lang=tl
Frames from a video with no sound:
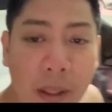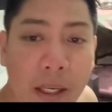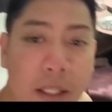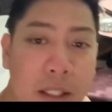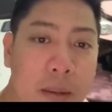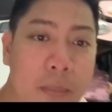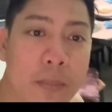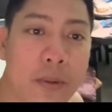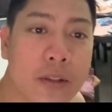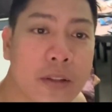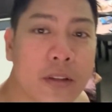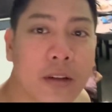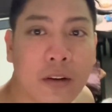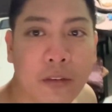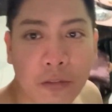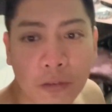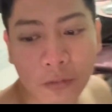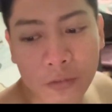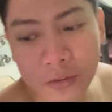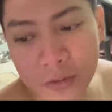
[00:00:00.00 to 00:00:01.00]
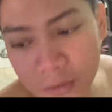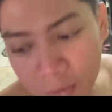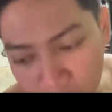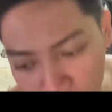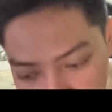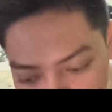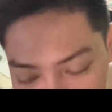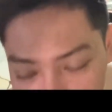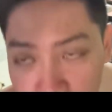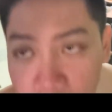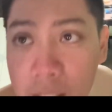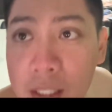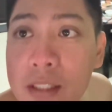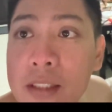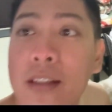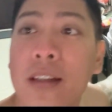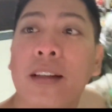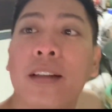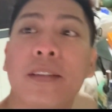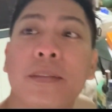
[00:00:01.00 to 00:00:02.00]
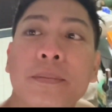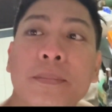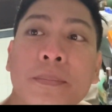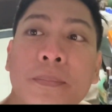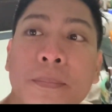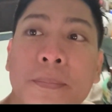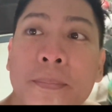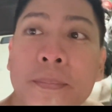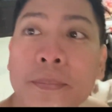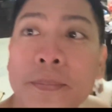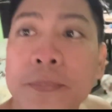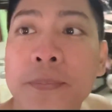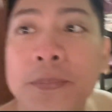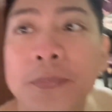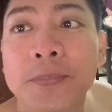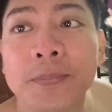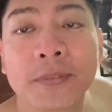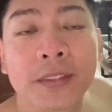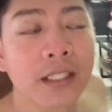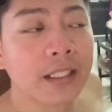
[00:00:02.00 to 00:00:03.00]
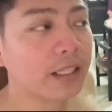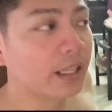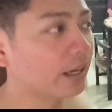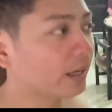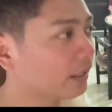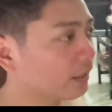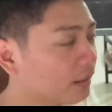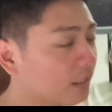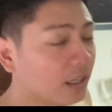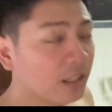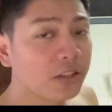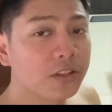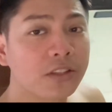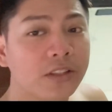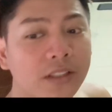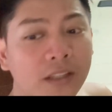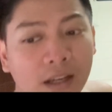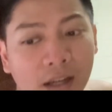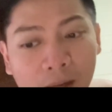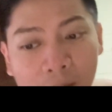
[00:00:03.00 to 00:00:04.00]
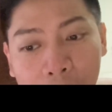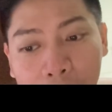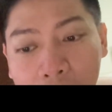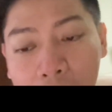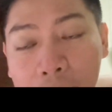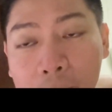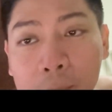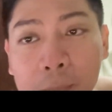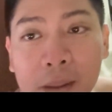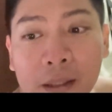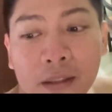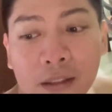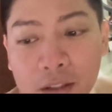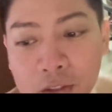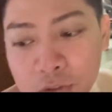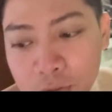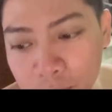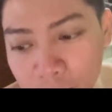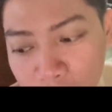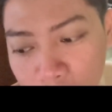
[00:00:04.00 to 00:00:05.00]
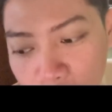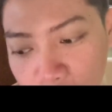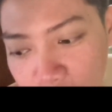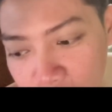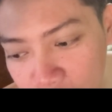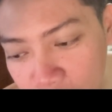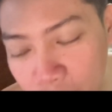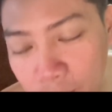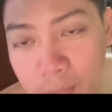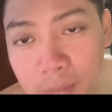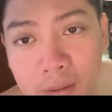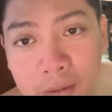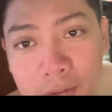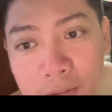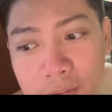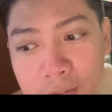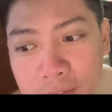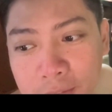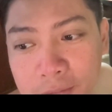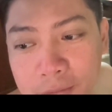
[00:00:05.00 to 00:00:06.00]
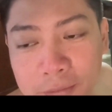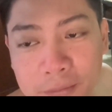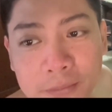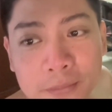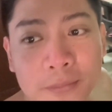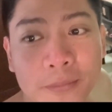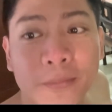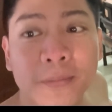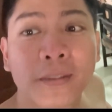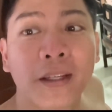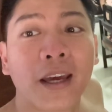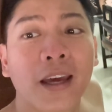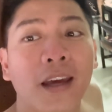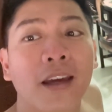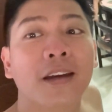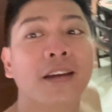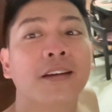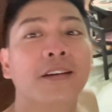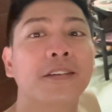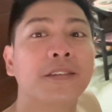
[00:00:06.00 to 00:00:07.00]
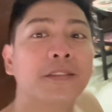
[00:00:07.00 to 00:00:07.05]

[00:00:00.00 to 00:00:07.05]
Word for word: some stuff. So, see you later. Lunch to? Len, lunch sa uh, Ping Ping Lechon. Ang isa pa yun. Hey.